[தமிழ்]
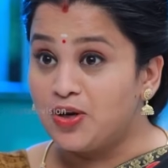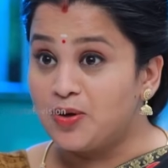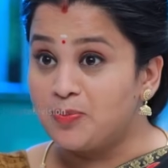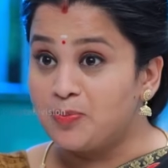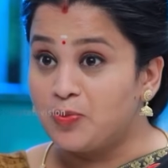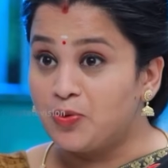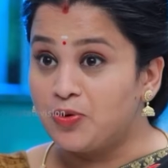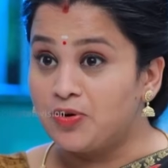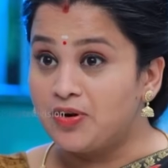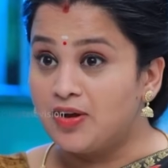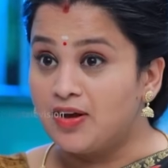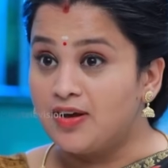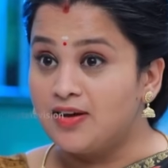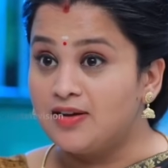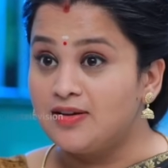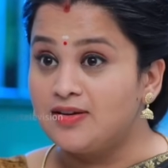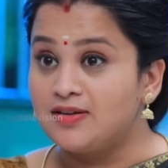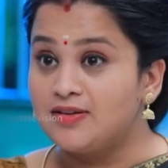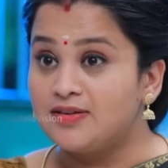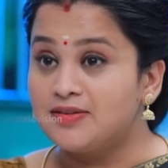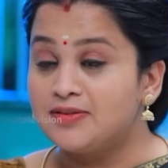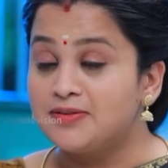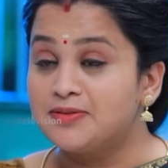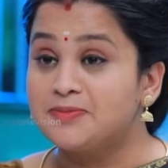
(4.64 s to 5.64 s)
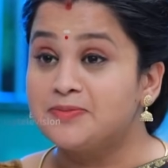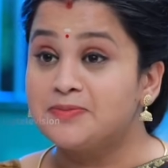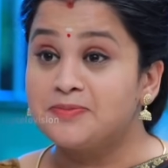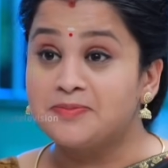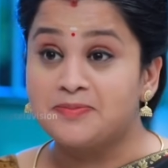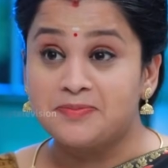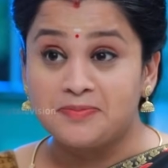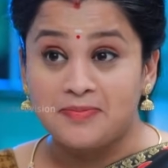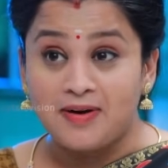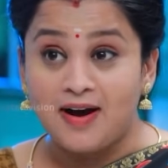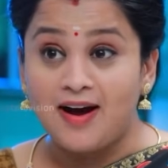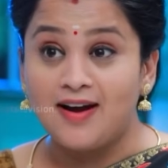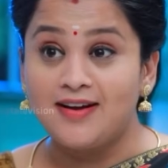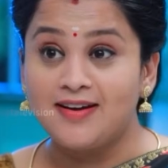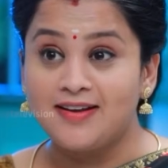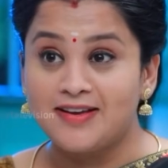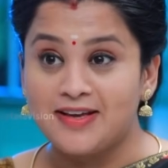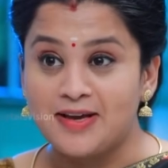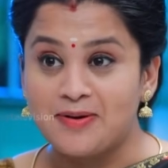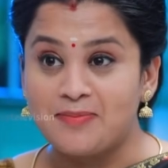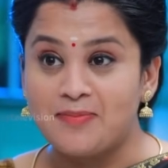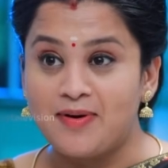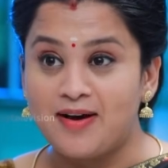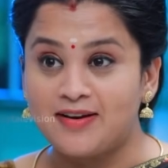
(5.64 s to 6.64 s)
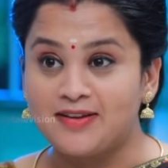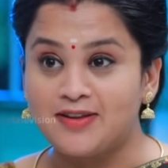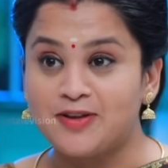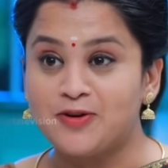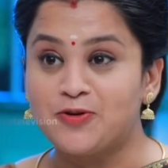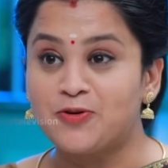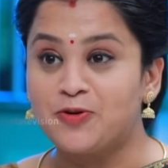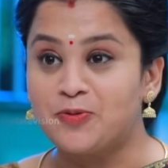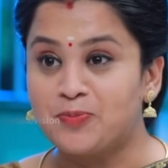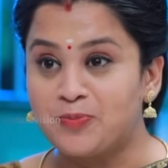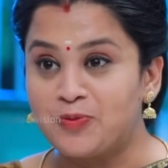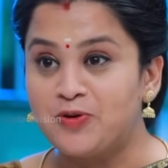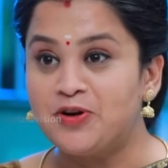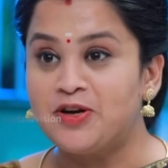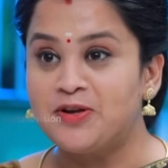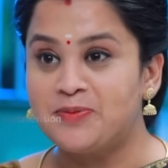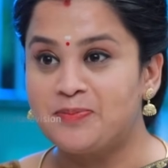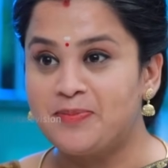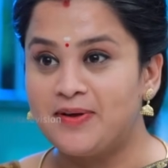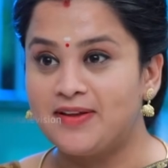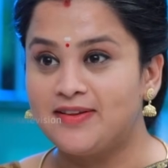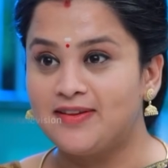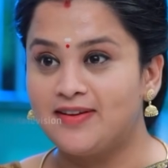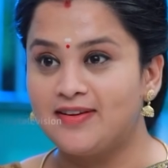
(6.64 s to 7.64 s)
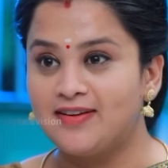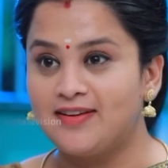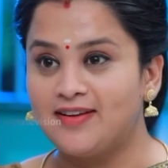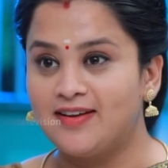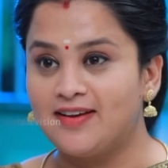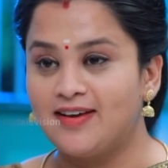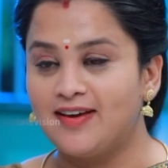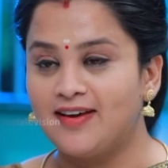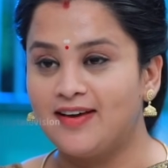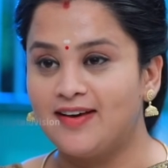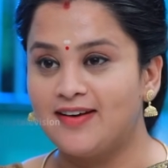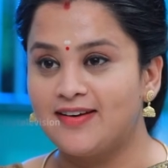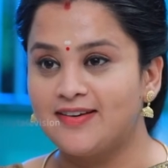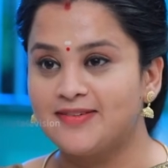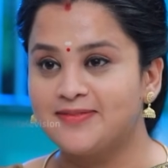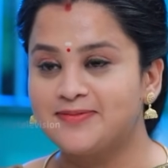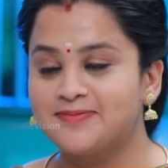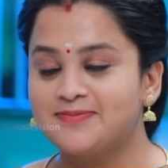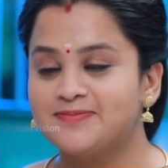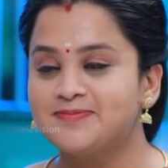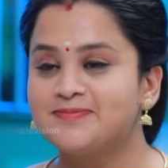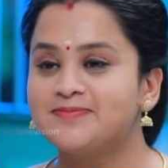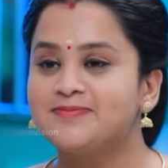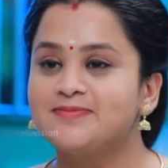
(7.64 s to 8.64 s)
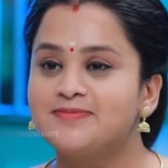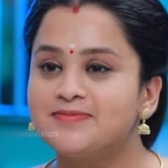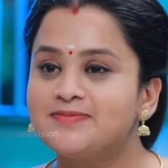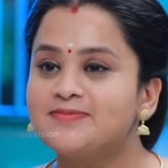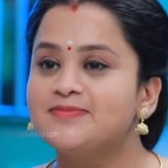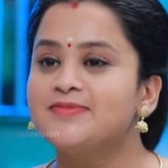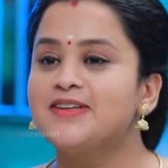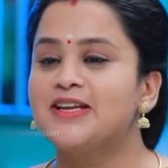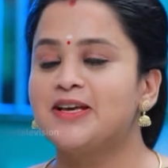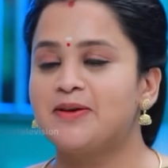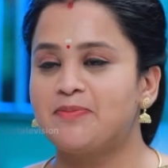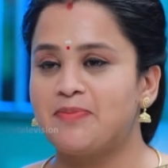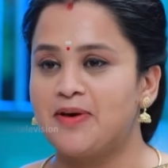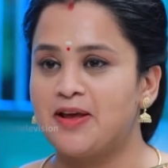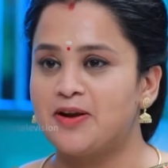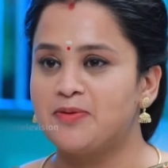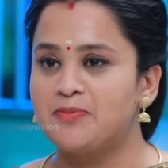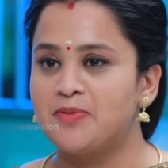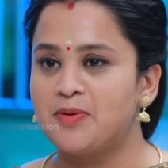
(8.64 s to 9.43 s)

சொல்ல போனா மாணிக்கம் மாதிரி ஒரு பிள்ளைய பெற்றதுக்கு நீங்க